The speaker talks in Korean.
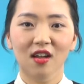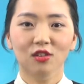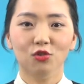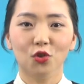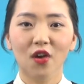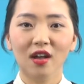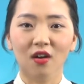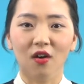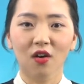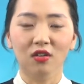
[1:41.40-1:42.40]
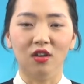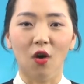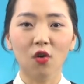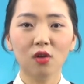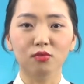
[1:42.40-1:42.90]
중요한 건
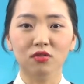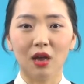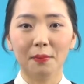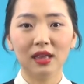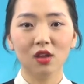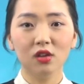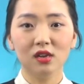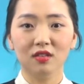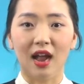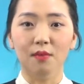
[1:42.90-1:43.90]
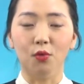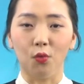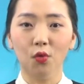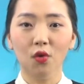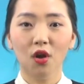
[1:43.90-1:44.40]
여러 문장 패턴을 잘
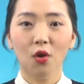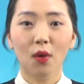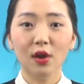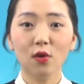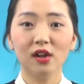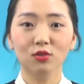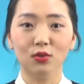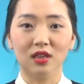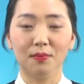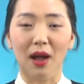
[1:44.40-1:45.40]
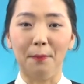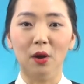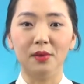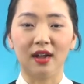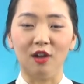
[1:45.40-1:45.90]
보고 활용할 수 있는
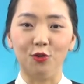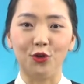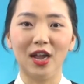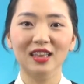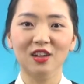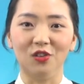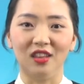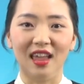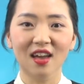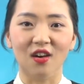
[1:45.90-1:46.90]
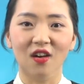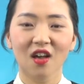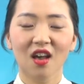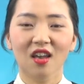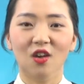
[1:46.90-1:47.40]
방법을 강구를 하는 건데요.
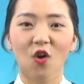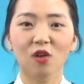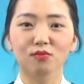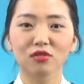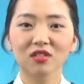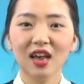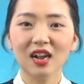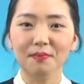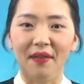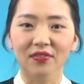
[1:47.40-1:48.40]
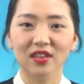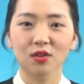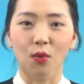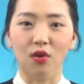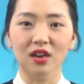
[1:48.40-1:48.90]
영어 문장을 만드는
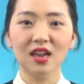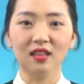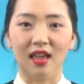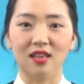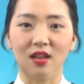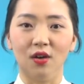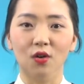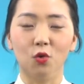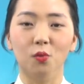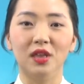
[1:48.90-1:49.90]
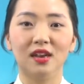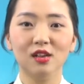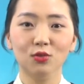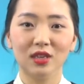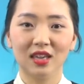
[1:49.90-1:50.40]
원리에 대해서 고민을 할
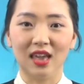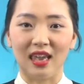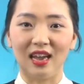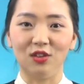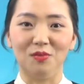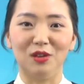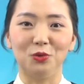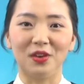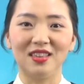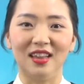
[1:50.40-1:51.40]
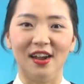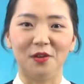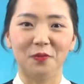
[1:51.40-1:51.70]
수 있는 계기가 되면 좋겠어요.